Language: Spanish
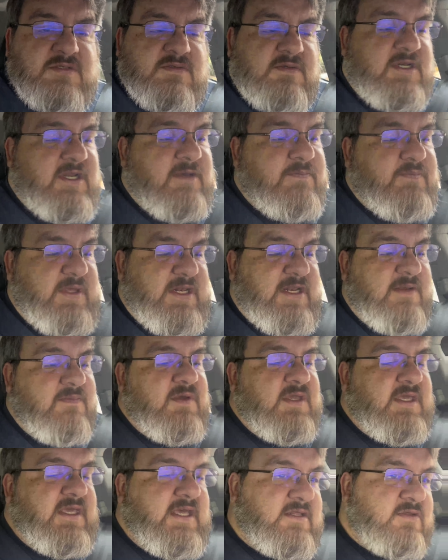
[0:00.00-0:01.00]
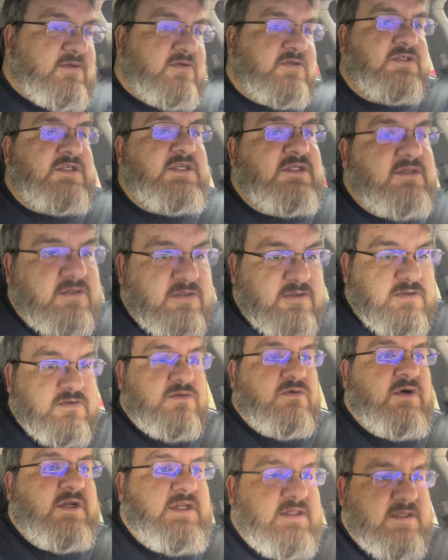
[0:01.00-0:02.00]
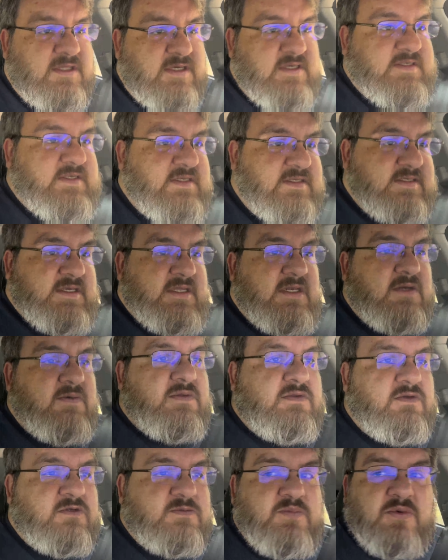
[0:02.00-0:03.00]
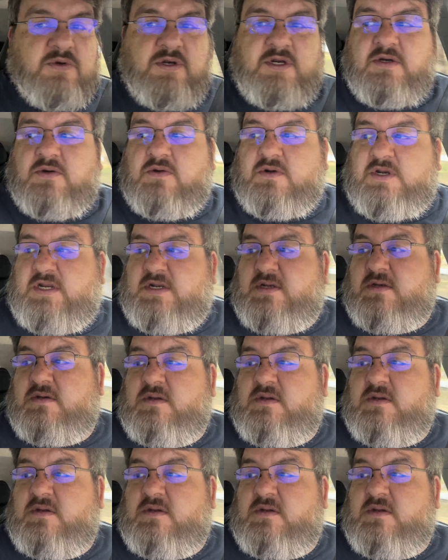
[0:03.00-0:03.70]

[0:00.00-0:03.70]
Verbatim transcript: de la pila me quedan 246 kilómetros por recorrer.